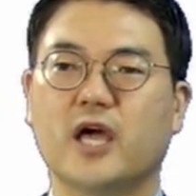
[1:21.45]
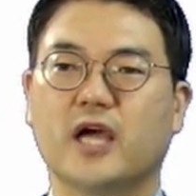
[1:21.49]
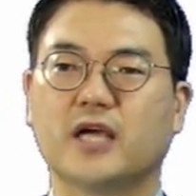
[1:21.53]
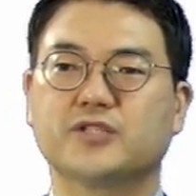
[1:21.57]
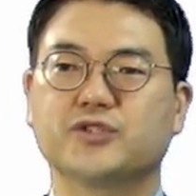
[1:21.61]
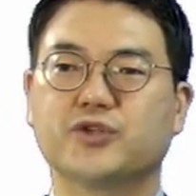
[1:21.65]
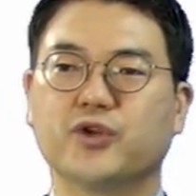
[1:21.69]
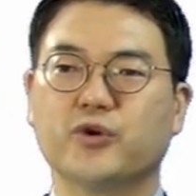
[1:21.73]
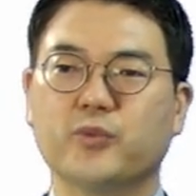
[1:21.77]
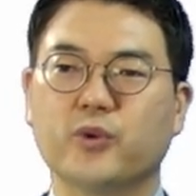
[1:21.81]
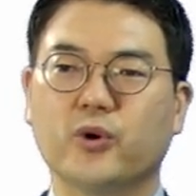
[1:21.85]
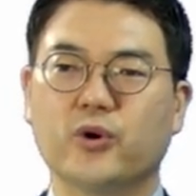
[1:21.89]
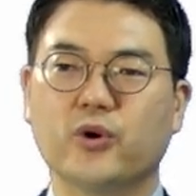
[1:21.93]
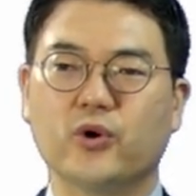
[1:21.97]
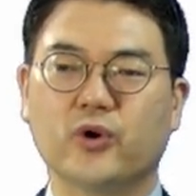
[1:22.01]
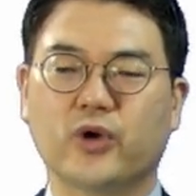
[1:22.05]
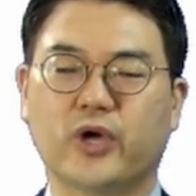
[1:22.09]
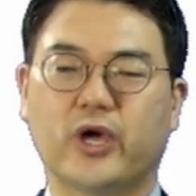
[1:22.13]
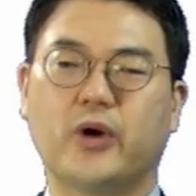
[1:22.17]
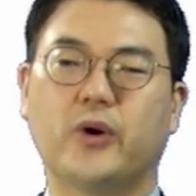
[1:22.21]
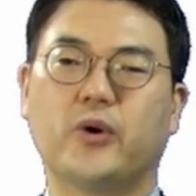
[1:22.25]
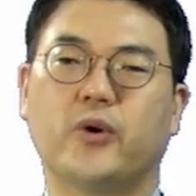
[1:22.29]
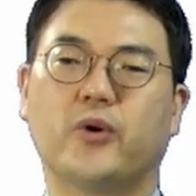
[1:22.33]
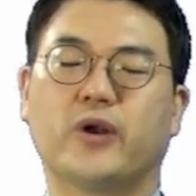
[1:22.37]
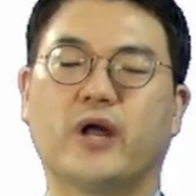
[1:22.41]

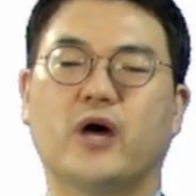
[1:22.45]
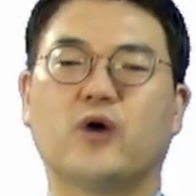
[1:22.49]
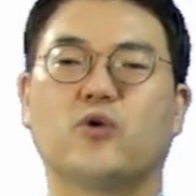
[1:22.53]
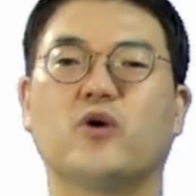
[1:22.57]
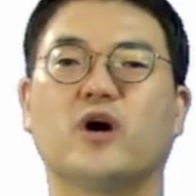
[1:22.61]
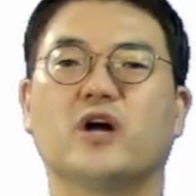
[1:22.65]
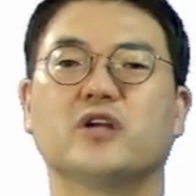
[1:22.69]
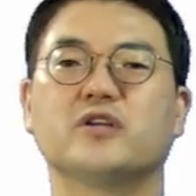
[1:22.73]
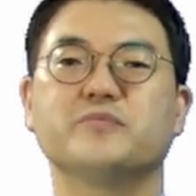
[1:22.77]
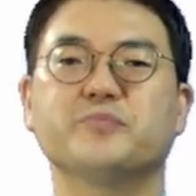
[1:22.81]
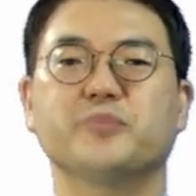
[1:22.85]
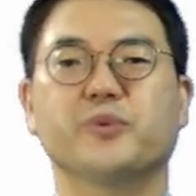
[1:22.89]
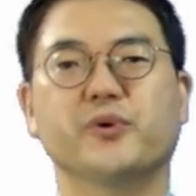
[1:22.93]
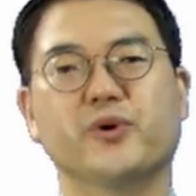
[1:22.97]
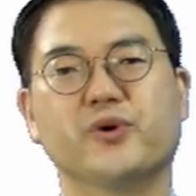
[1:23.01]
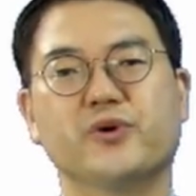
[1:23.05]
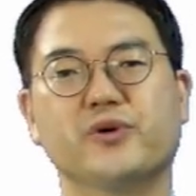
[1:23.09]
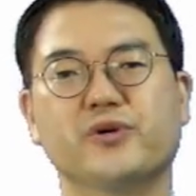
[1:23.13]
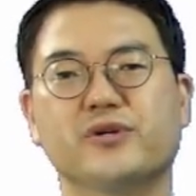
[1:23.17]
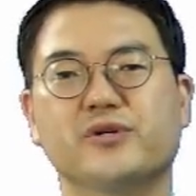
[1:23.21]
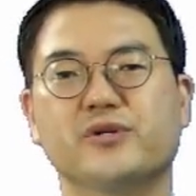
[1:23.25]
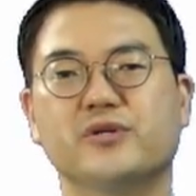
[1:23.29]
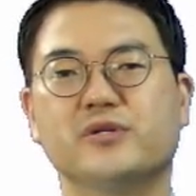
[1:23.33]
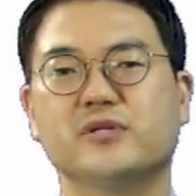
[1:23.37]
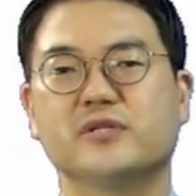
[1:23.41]
엑소몰로게오라고 하는
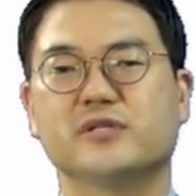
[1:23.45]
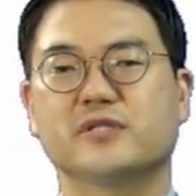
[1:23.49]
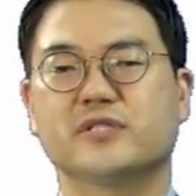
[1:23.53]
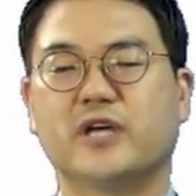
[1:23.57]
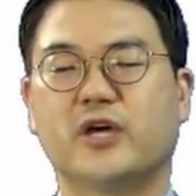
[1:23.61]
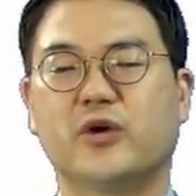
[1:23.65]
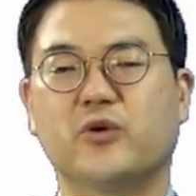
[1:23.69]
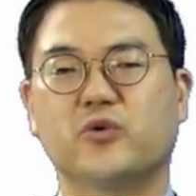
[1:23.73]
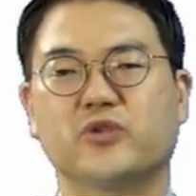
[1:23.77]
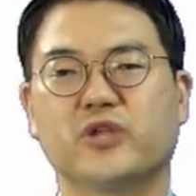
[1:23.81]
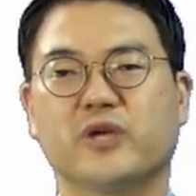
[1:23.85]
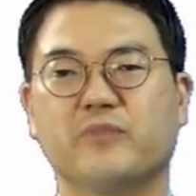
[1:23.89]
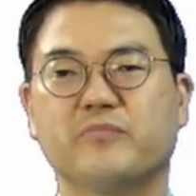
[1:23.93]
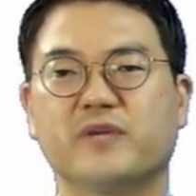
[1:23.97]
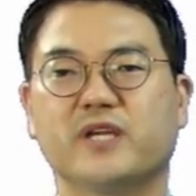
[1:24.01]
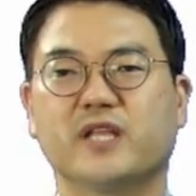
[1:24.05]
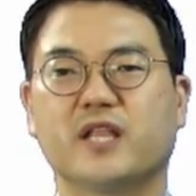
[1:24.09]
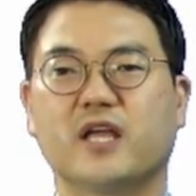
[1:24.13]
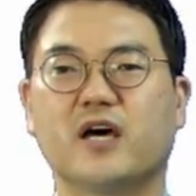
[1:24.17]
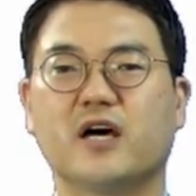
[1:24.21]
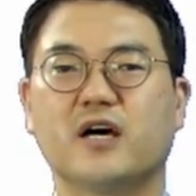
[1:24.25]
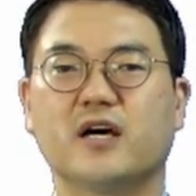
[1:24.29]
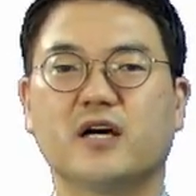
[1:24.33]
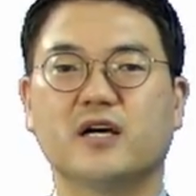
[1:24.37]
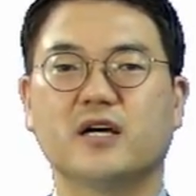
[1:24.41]
표현을
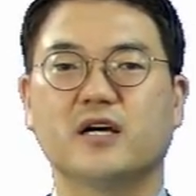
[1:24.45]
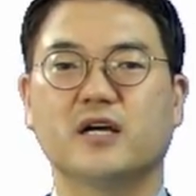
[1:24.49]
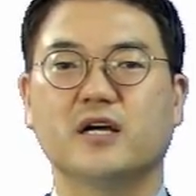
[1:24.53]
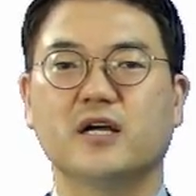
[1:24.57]
사용됩니다.